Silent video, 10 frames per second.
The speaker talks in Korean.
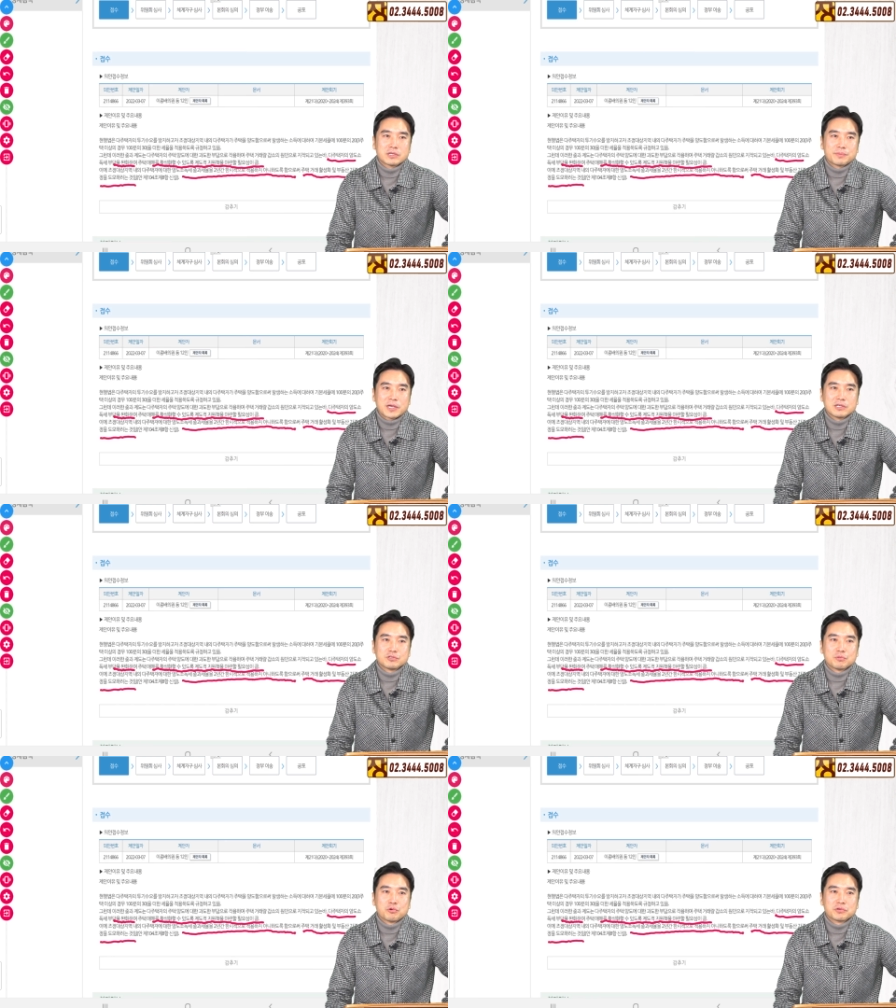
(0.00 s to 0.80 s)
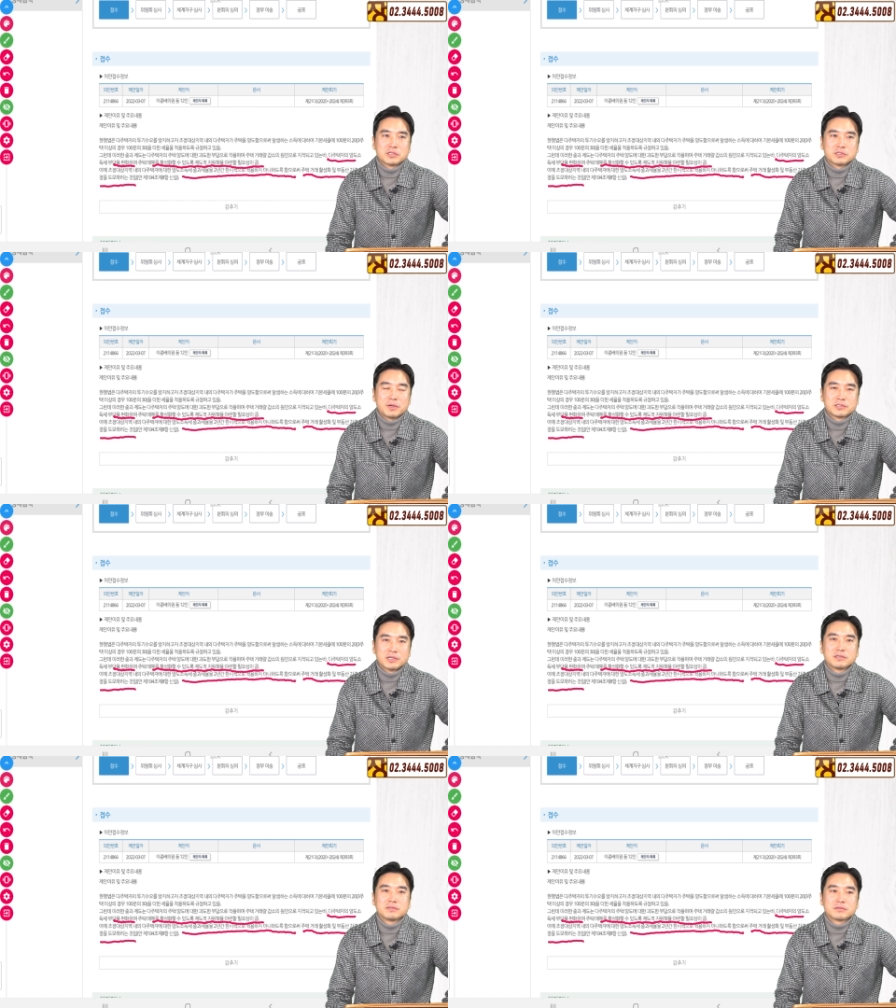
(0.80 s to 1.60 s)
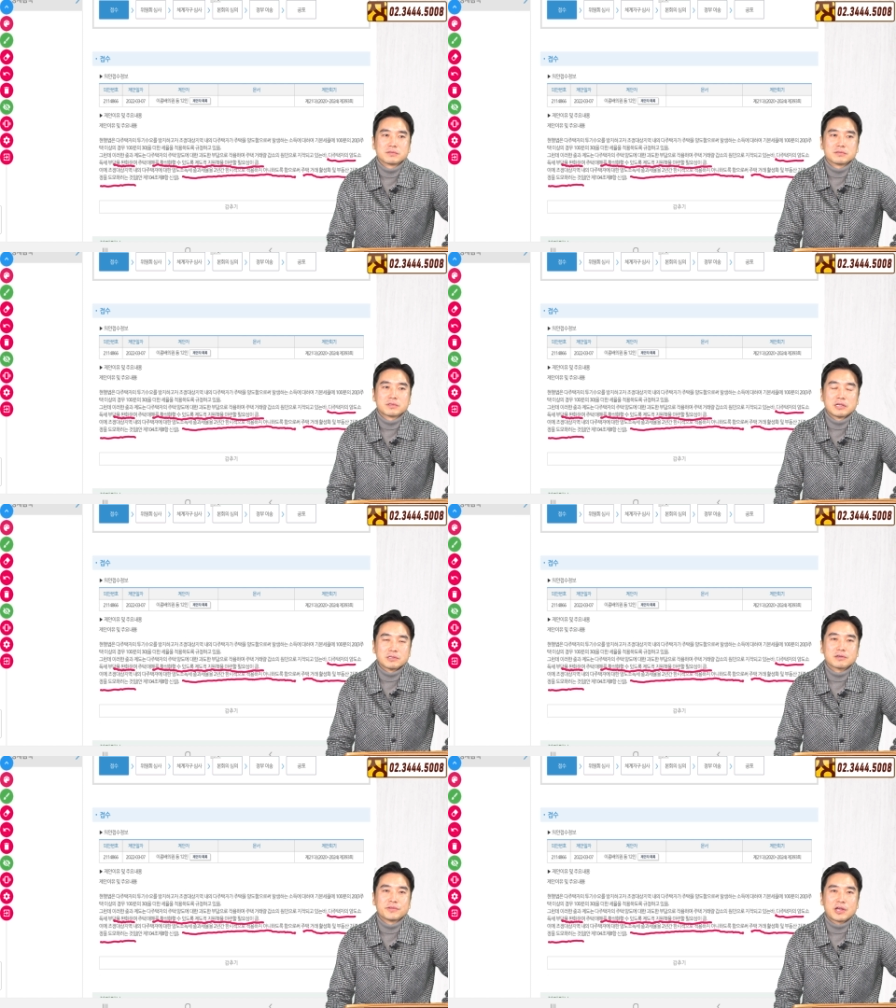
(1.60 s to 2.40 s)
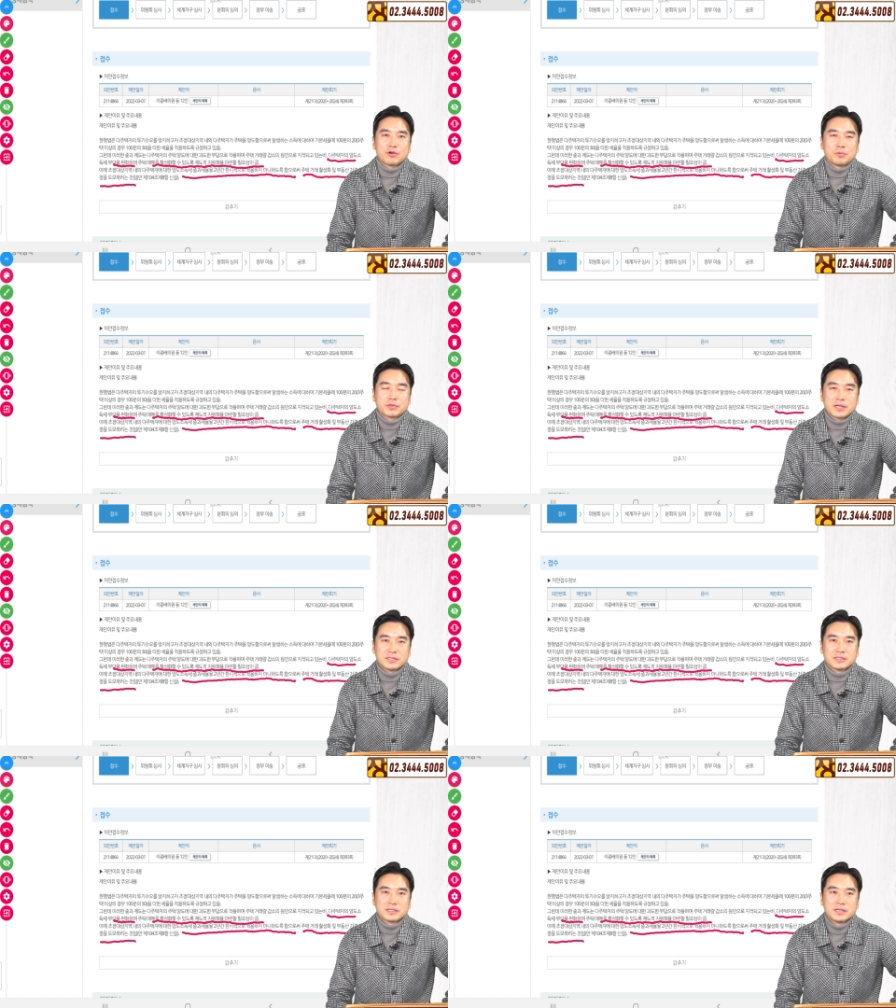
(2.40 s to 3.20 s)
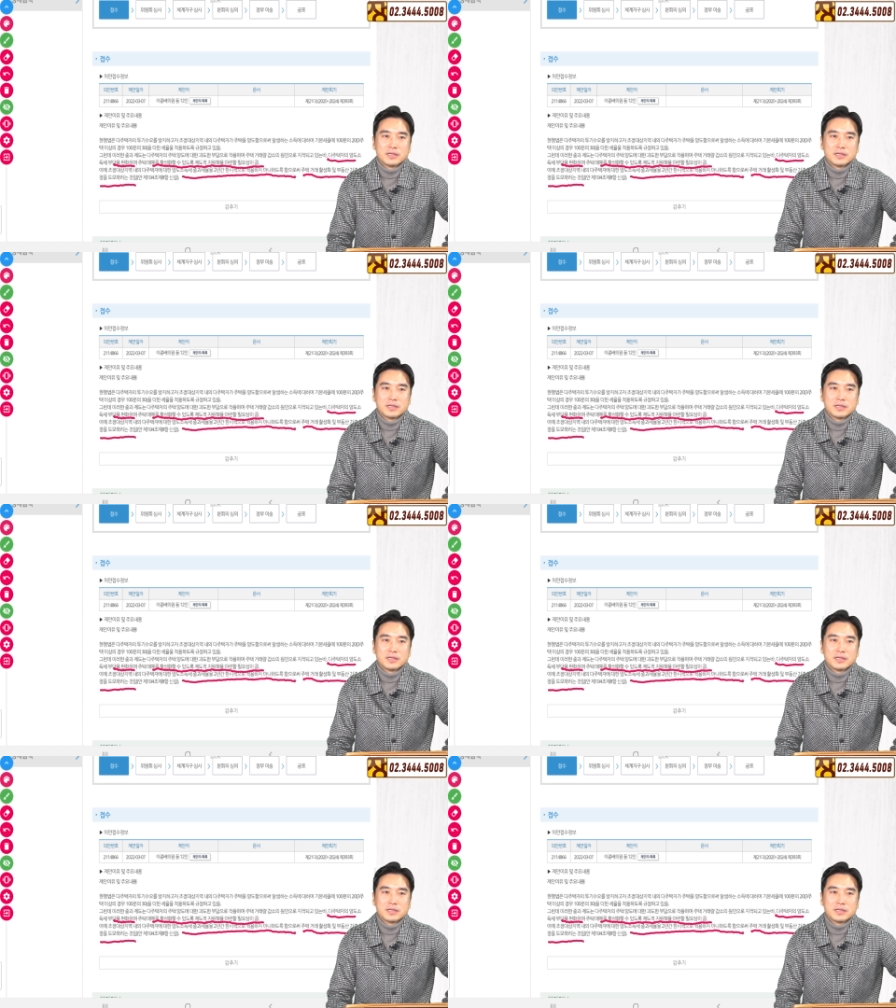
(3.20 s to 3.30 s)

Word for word: 나서 바뀔지도 모르겠지만 저는 대선 끝나고 보다는